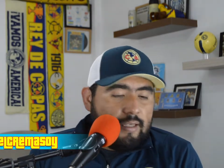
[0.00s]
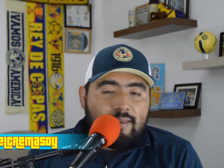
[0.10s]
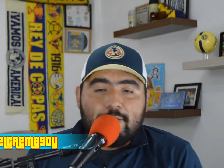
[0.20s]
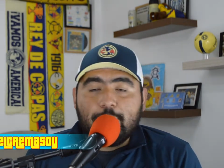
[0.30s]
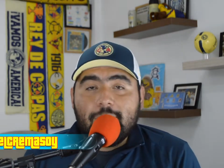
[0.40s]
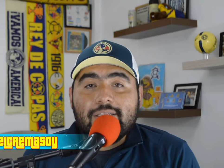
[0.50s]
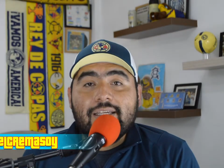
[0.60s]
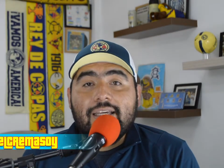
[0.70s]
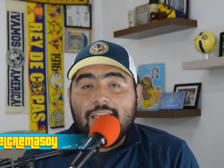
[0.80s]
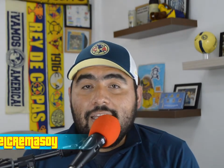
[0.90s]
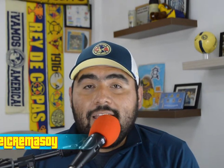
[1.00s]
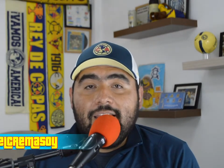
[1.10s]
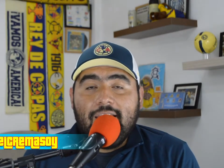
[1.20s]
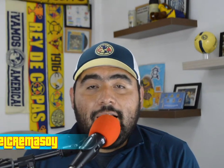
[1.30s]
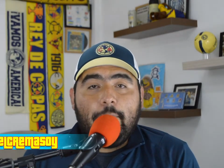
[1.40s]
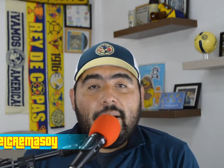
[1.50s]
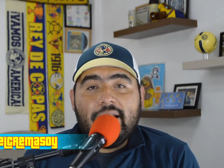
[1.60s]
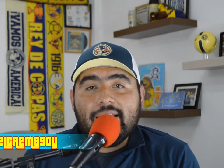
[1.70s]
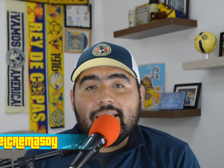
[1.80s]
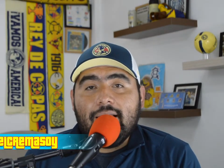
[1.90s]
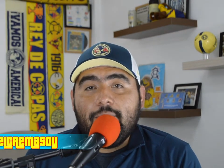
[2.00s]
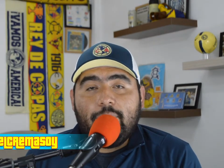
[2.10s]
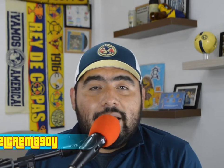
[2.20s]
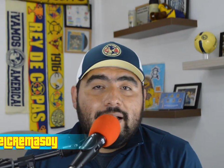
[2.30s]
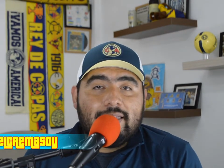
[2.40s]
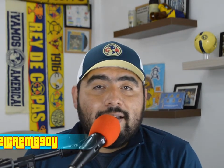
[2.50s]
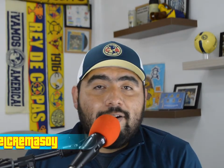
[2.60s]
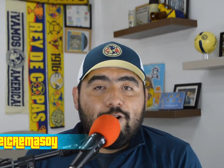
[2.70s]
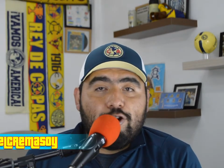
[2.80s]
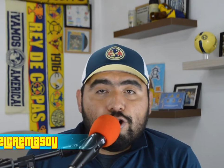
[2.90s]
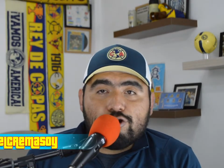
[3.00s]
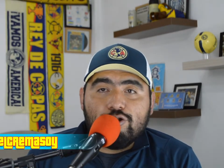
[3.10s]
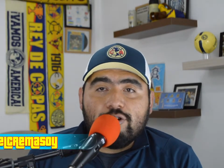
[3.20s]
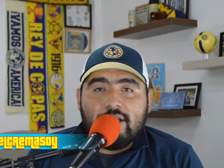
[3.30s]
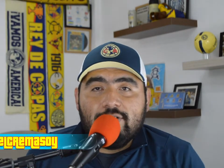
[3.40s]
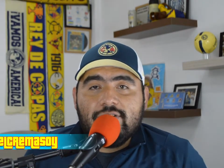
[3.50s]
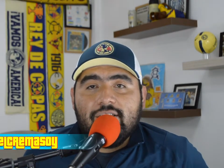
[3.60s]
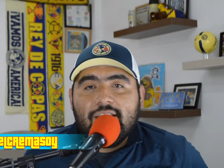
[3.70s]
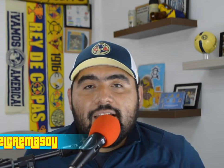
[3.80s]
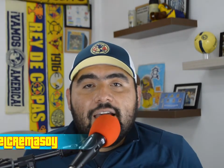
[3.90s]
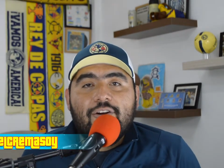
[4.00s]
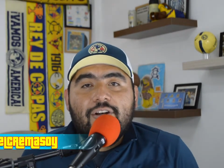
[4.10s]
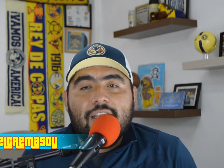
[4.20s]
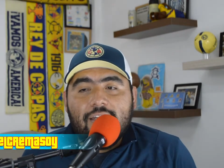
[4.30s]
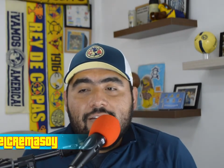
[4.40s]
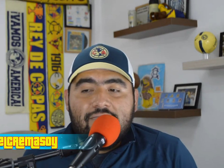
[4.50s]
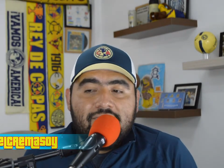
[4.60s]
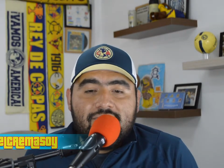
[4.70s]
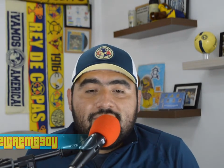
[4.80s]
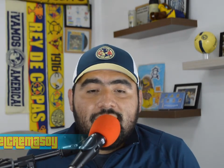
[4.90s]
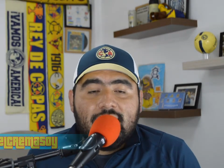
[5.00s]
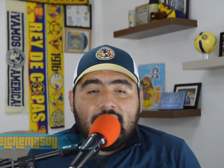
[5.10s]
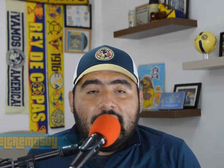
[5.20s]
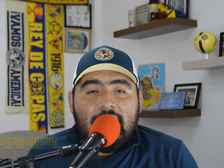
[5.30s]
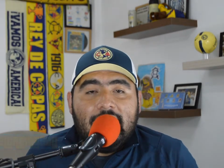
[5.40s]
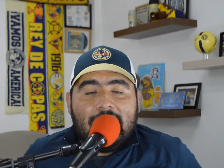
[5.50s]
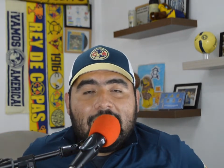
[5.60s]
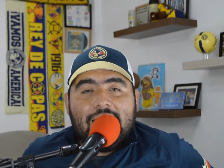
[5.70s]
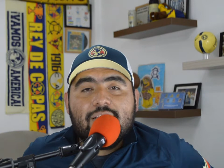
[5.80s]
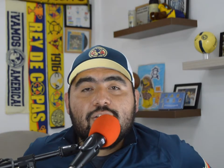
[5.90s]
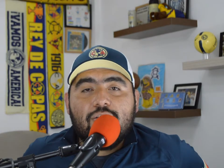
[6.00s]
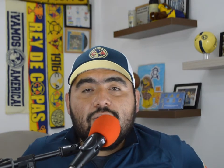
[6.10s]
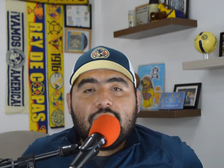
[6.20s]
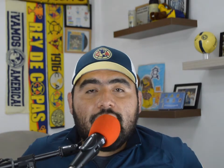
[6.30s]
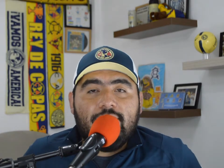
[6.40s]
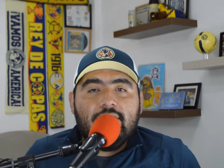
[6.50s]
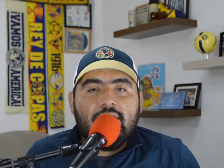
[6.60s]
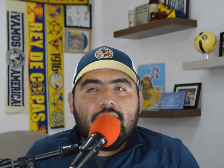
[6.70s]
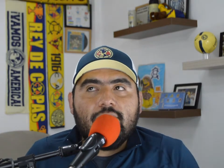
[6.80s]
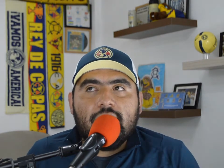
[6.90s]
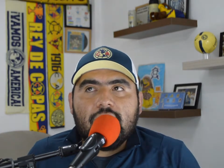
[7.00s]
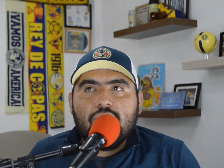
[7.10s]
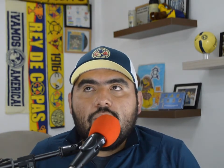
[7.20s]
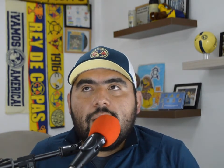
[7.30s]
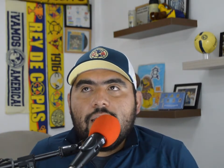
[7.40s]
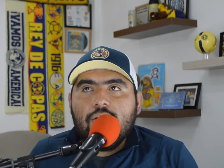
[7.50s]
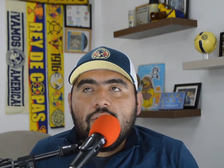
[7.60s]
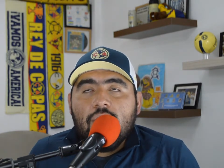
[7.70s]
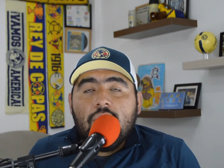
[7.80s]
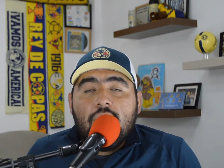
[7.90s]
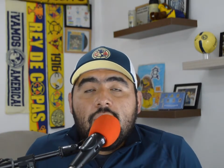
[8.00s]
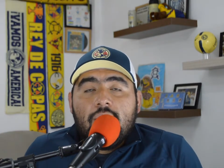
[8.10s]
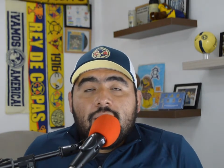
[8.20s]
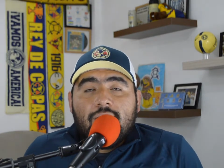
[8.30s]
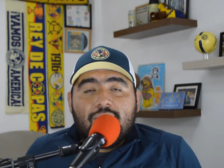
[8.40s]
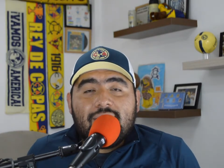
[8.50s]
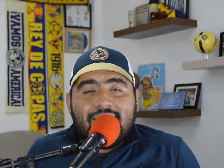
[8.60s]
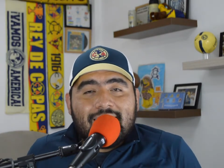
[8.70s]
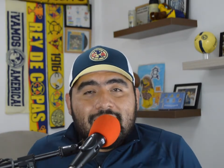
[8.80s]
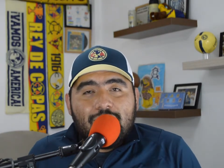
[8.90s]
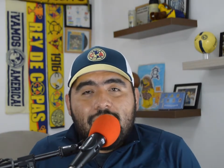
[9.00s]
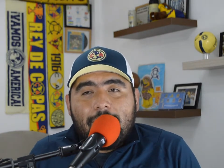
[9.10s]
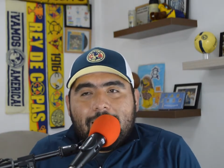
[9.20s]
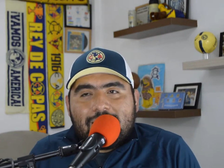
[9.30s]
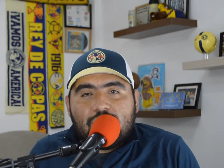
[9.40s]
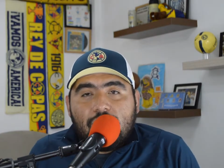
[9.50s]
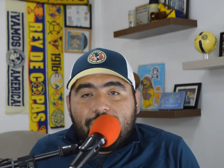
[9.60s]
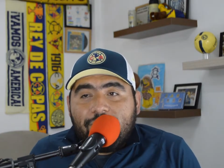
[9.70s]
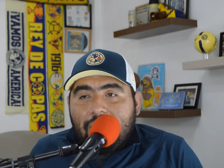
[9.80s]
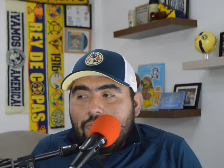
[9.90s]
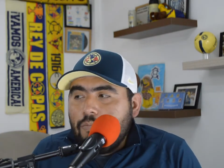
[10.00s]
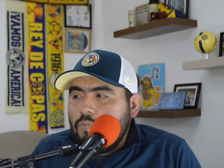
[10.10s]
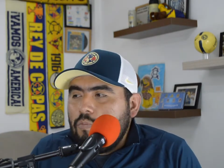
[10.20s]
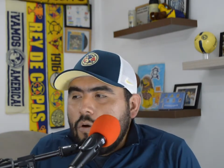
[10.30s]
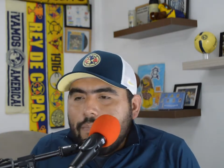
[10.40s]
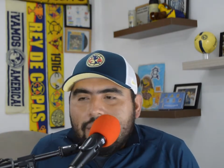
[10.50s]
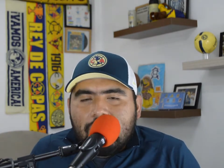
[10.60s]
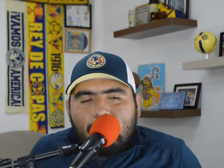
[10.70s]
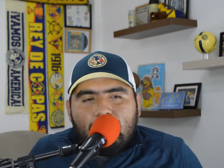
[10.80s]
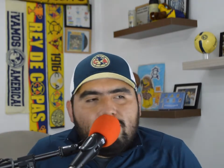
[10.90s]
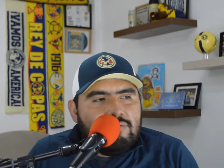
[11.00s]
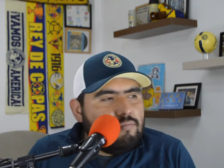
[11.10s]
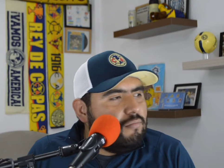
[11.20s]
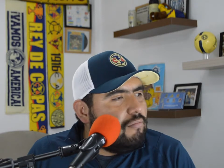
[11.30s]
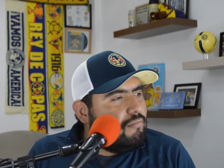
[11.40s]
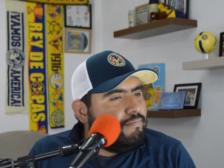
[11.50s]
Después de el penalti penalti glorioso que nos entregaron en, el Jalisco, que al final de cuentas no valió, nos entregan una basofia, un vómito, un,